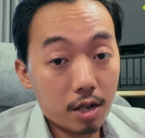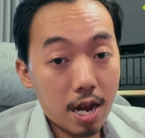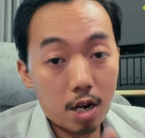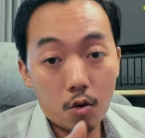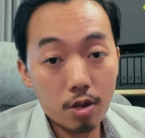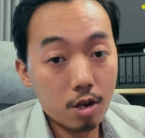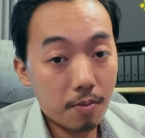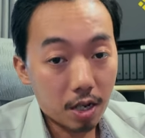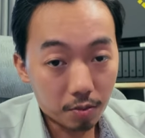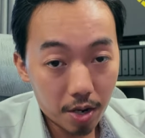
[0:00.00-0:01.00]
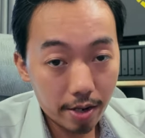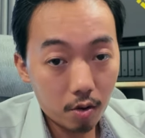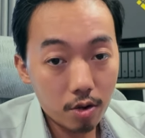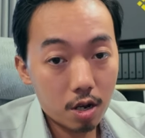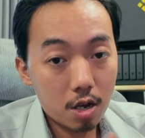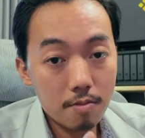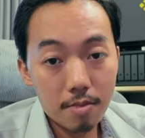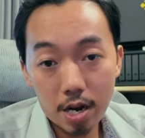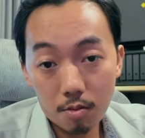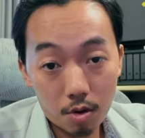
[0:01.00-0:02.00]
ca lôi do passport lôi do
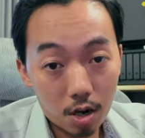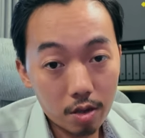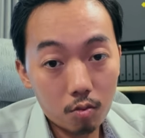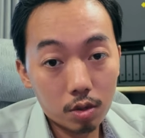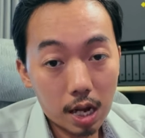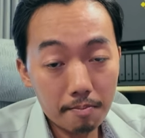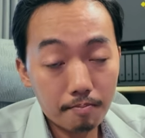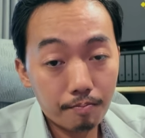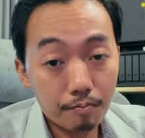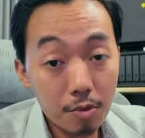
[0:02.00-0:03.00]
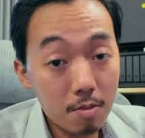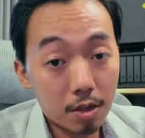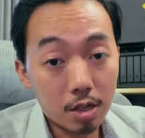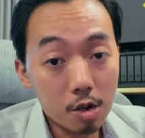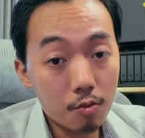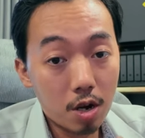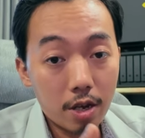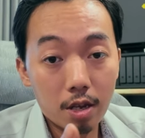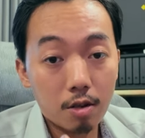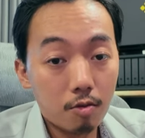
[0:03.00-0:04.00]
email đơn hồ lấy từ sắp bia mình server
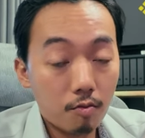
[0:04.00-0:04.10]
đi